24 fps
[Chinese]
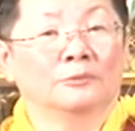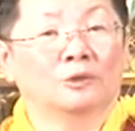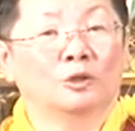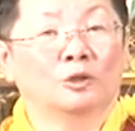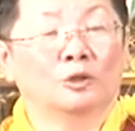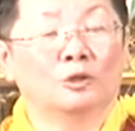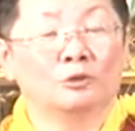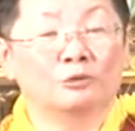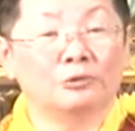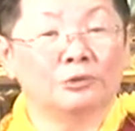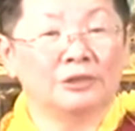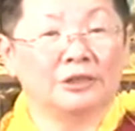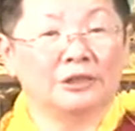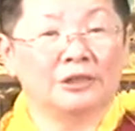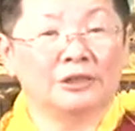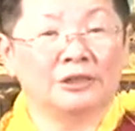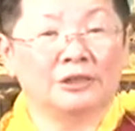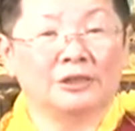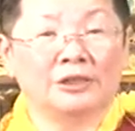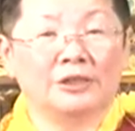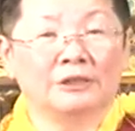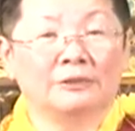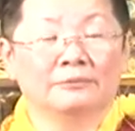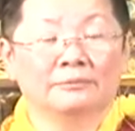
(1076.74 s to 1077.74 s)
苦自
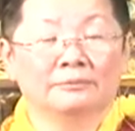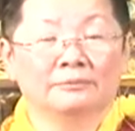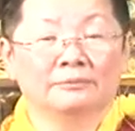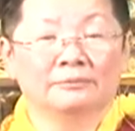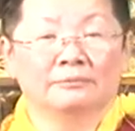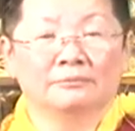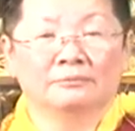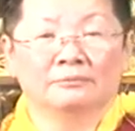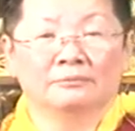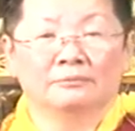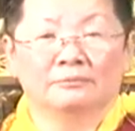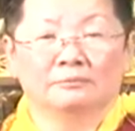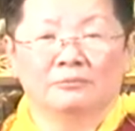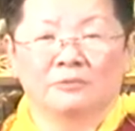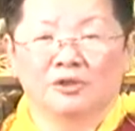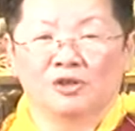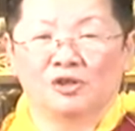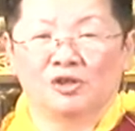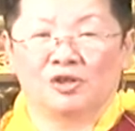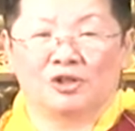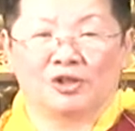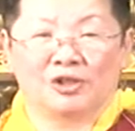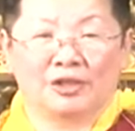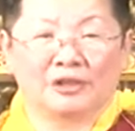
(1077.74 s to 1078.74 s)
己，
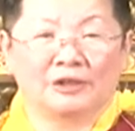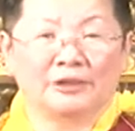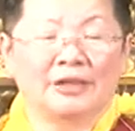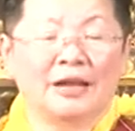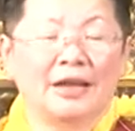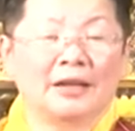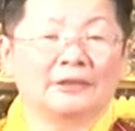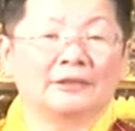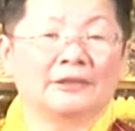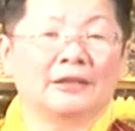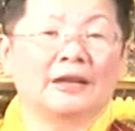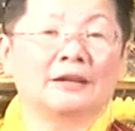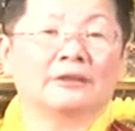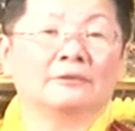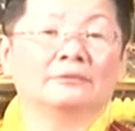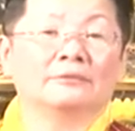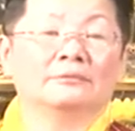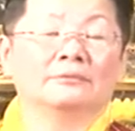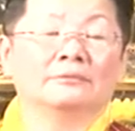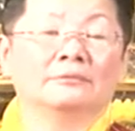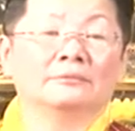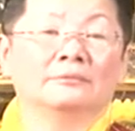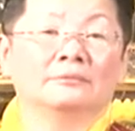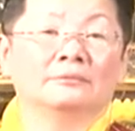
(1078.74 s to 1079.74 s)
舍大家，
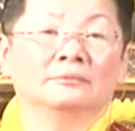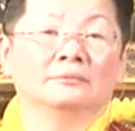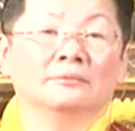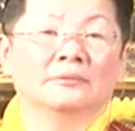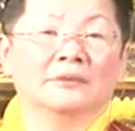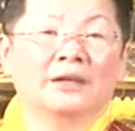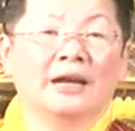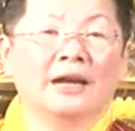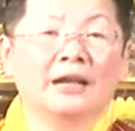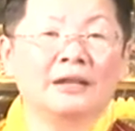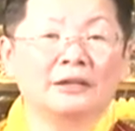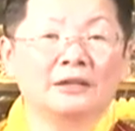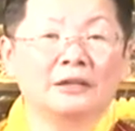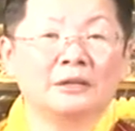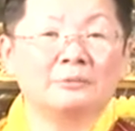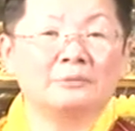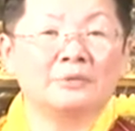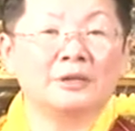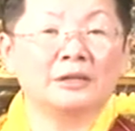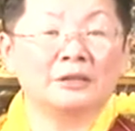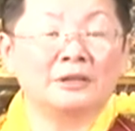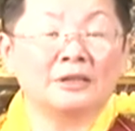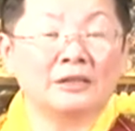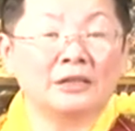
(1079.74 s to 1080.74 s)
看能
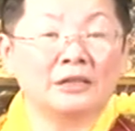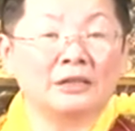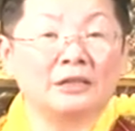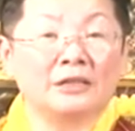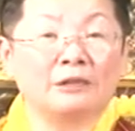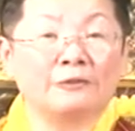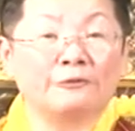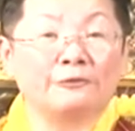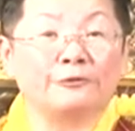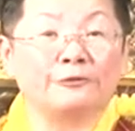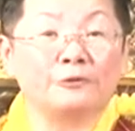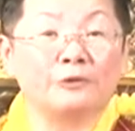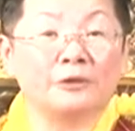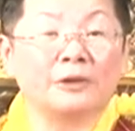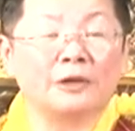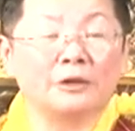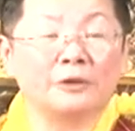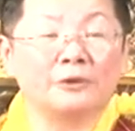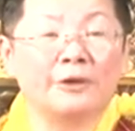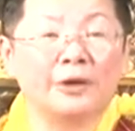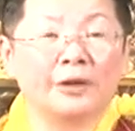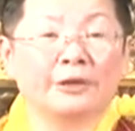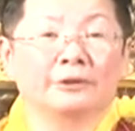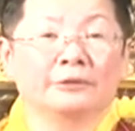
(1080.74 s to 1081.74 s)
不能争点福
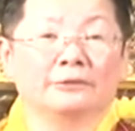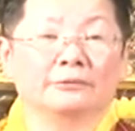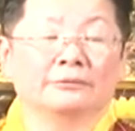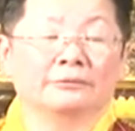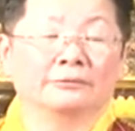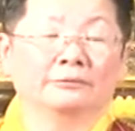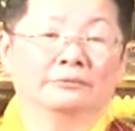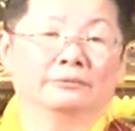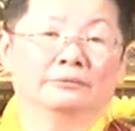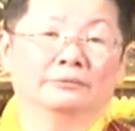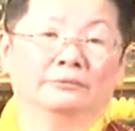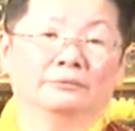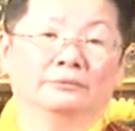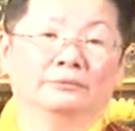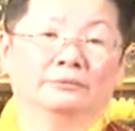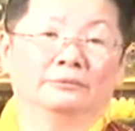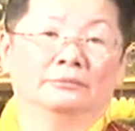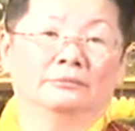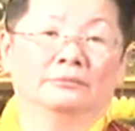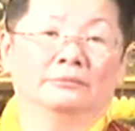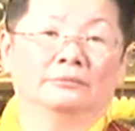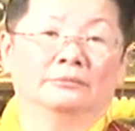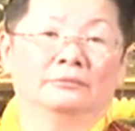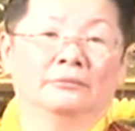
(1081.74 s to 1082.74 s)
根会，
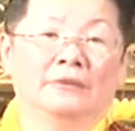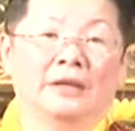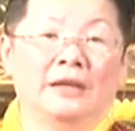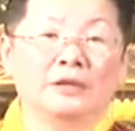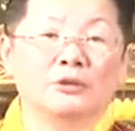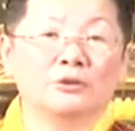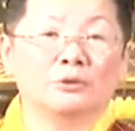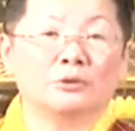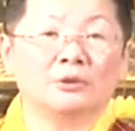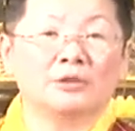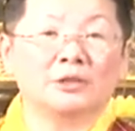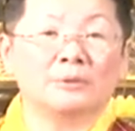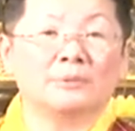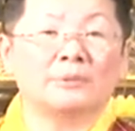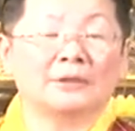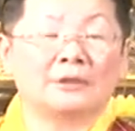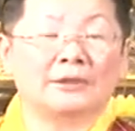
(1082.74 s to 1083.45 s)
来做这么